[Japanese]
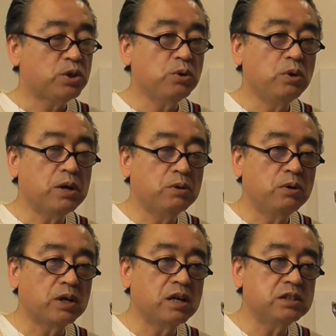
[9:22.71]
今日あ
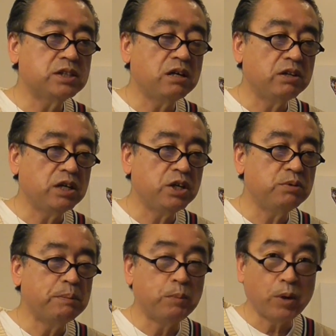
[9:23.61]
の関西はね
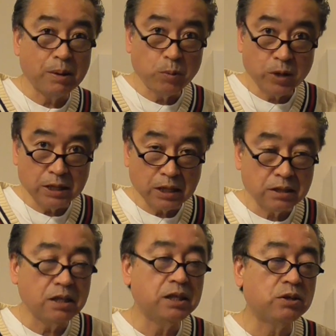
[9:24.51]
昼間ポカポカ
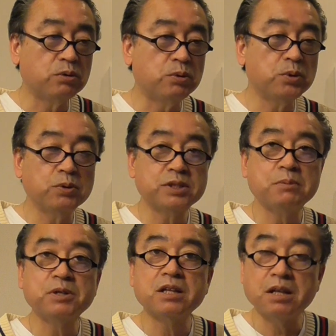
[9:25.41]
だったんだけど東京
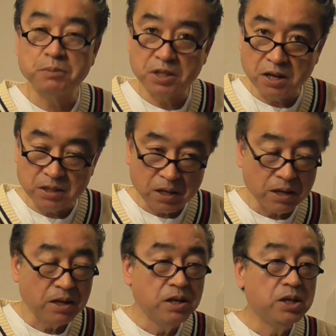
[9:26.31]
寒かったみたい
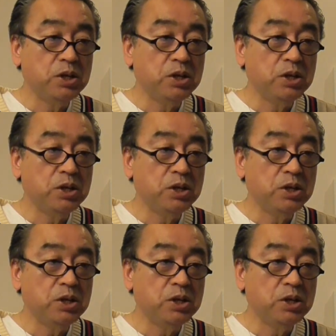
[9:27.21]
ね